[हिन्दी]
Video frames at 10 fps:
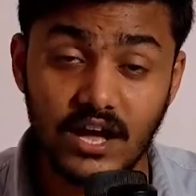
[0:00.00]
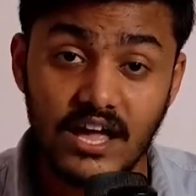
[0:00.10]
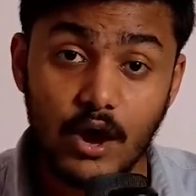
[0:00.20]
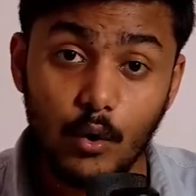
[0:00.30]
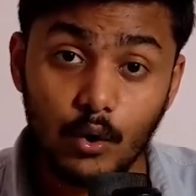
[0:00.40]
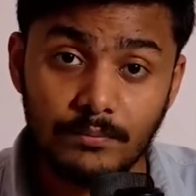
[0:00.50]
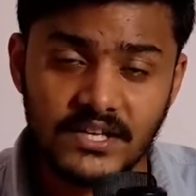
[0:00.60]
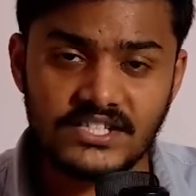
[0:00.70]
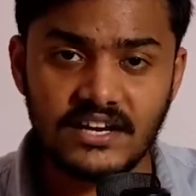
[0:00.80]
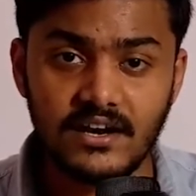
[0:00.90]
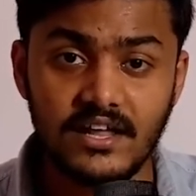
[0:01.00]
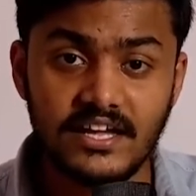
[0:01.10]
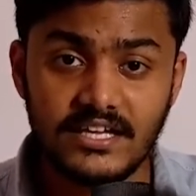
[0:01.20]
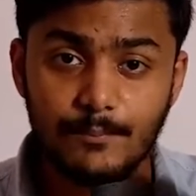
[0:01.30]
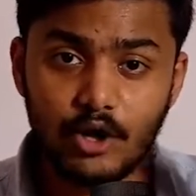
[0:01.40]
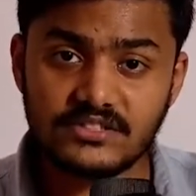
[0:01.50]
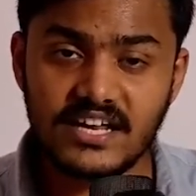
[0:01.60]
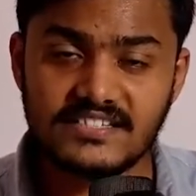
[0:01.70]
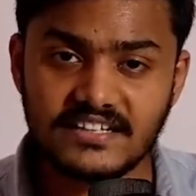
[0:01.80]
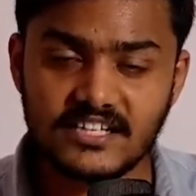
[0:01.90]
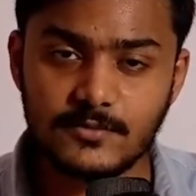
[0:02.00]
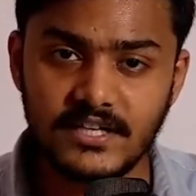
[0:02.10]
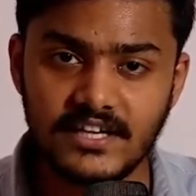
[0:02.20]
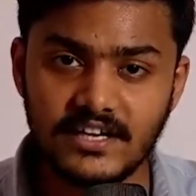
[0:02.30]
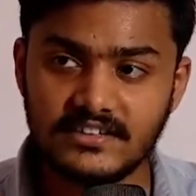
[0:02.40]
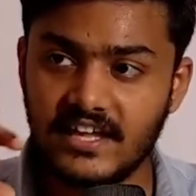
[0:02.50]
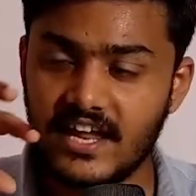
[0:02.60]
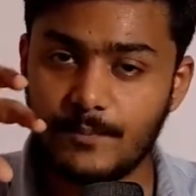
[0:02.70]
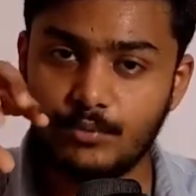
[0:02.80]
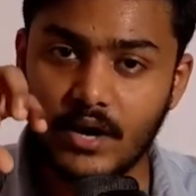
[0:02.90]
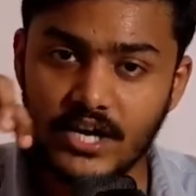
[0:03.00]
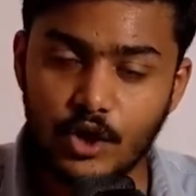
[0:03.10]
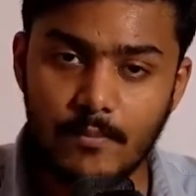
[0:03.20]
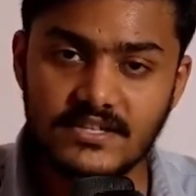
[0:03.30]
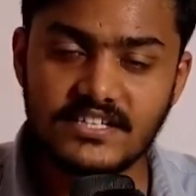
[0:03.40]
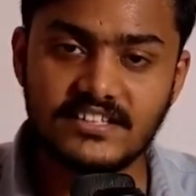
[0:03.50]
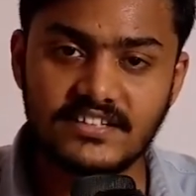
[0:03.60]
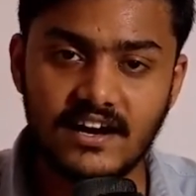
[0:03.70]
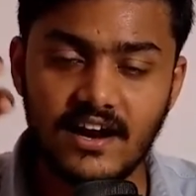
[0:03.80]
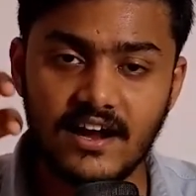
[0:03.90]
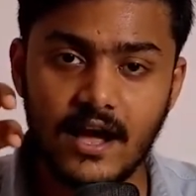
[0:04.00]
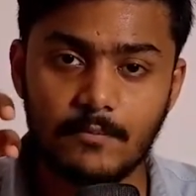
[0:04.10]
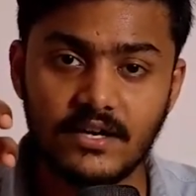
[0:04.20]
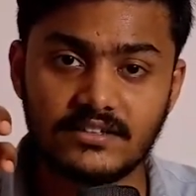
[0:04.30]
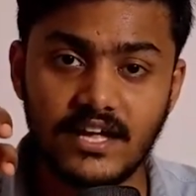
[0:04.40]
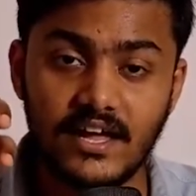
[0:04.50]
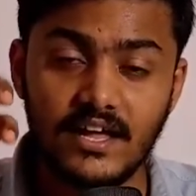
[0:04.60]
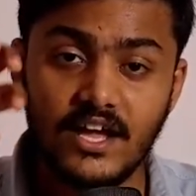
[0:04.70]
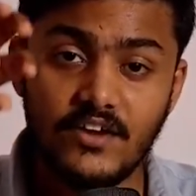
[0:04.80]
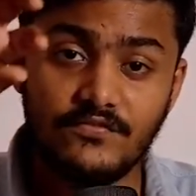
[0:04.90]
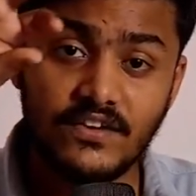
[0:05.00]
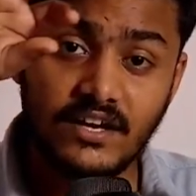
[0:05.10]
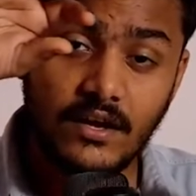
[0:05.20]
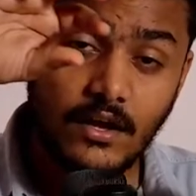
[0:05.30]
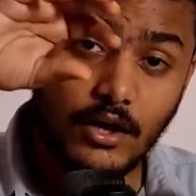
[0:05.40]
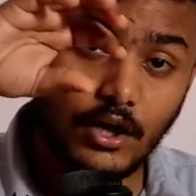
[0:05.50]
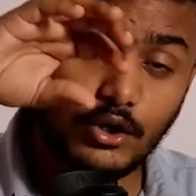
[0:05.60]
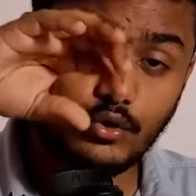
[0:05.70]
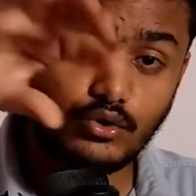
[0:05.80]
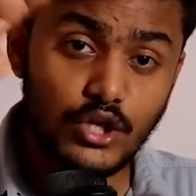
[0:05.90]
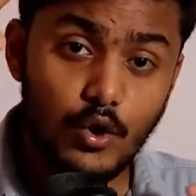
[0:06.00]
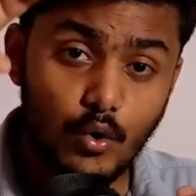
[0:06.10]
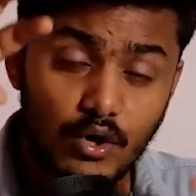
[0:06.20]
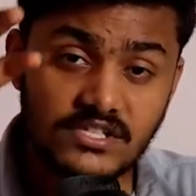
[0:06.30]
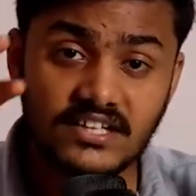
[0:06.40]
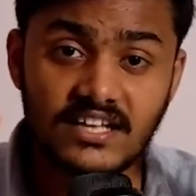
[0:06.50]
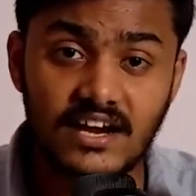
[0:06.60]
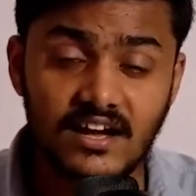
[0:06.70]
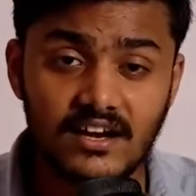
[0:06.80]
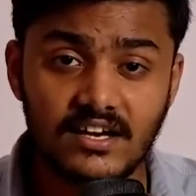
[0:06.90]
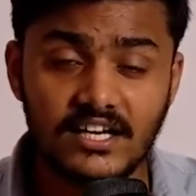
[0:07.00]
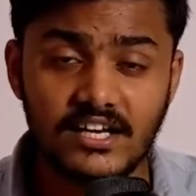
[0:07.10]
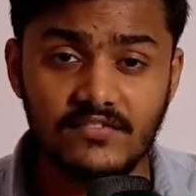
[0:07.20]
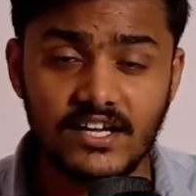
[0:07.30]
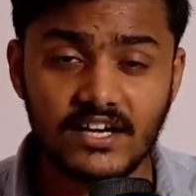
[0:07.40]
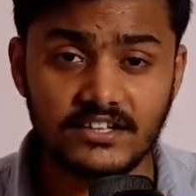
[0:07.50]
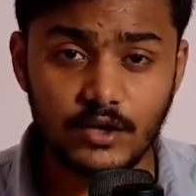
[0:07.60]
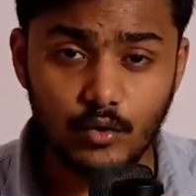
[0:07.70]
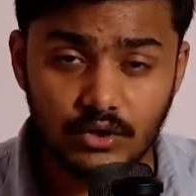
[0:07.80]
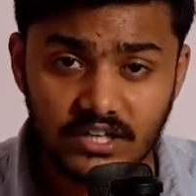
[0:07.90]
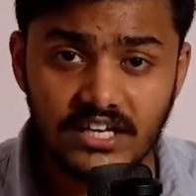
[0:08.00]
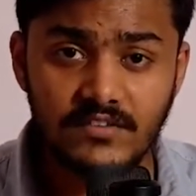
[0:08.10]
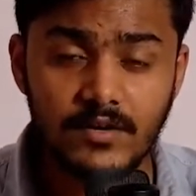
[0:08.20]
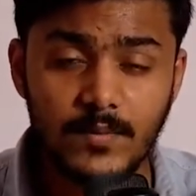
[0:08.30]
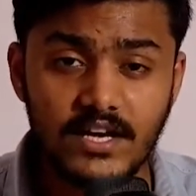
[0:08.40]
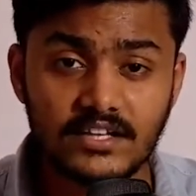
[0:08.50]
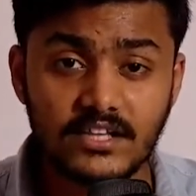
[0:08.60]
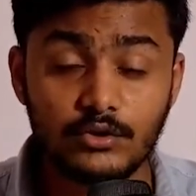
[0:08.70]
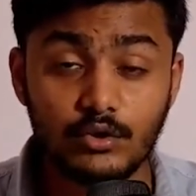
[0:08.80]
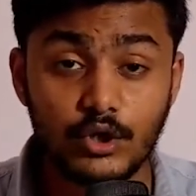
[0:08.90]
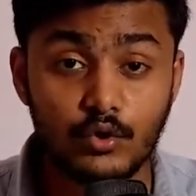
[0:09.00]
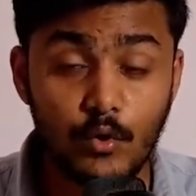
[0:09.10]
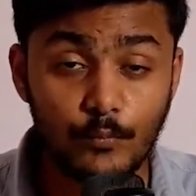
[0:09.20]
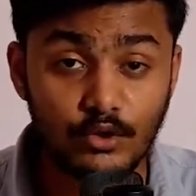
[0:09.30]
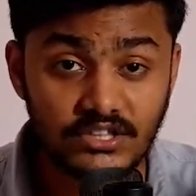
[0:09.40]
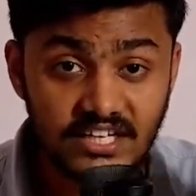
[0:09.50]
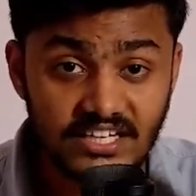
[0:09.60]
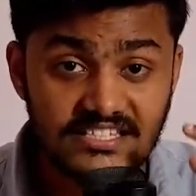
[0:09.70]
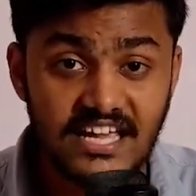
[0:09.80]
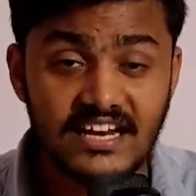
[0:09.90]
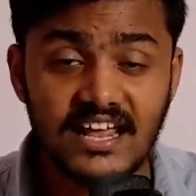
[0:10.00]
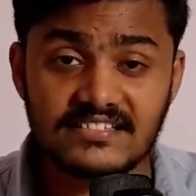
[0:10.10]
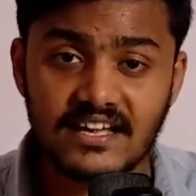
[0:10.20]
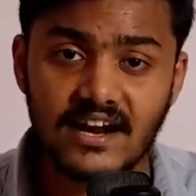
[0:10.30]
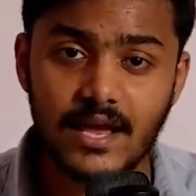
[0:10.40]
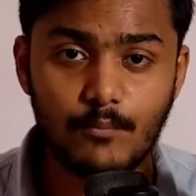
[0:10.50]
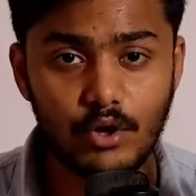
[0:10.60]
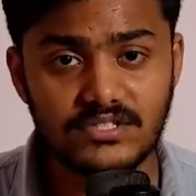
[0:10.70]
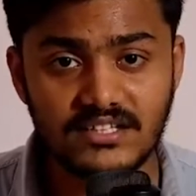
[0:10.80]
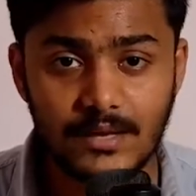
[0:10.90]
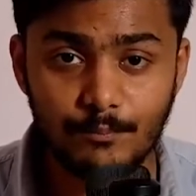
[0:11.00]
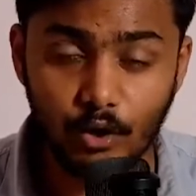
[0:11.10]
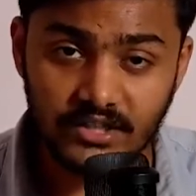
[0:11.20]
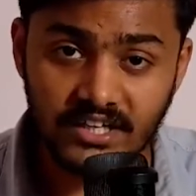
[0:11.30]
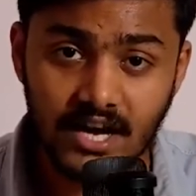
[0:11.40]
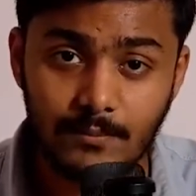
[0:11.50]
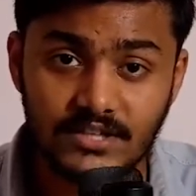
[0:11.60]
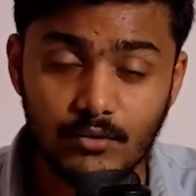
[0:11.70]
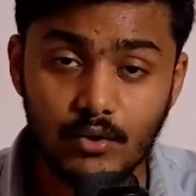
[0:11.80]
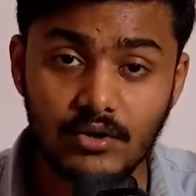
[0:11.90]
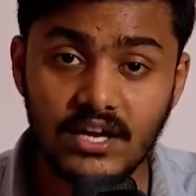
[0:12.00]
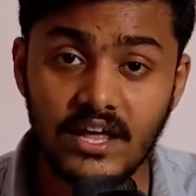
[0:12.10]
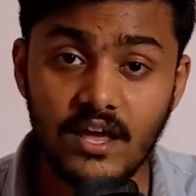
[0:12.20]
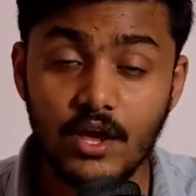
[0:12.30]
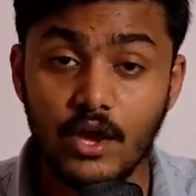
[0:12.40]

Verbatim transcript: था ओमनी चैनल ये बहुत सारे सेक्टर्स में डील करते हैं एक पूरा ई कॉमर्स का सेक्टर अलग काम करता है फिर दूसरे लोगों के साथ ये अलग अलग डिलीवरी करते हैं कोरियर डिलीवरी भी करते हैं तो इनको पूरी तरीके से चैनलाइज करना एक बहुत ज़्यादा इंपॉर्टेंट काम था उन लोग के लिए